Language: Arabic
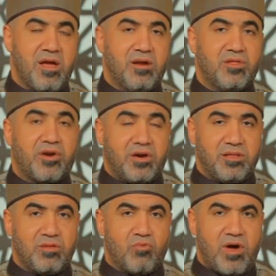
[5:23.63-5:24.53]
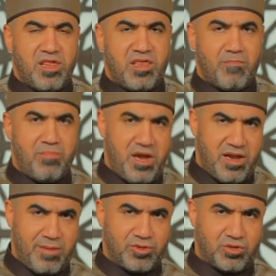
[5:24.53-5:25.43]
لدرجة ويذهب به
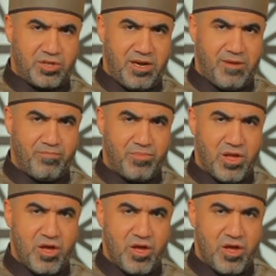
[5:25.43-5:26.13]
النبي صلى الله عليه وسلم